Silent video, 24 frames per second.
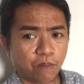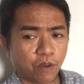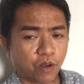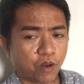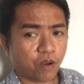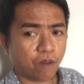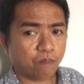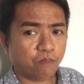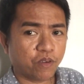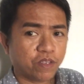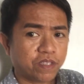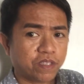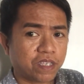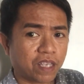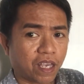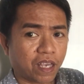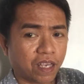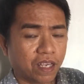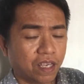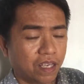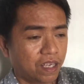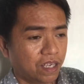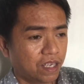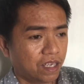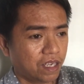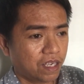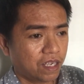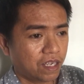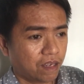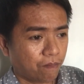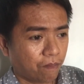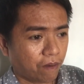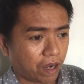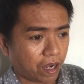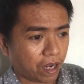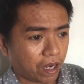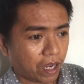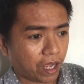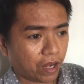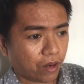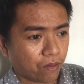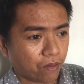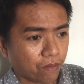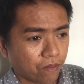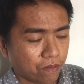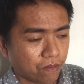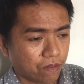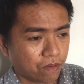Pero about sa mga laro,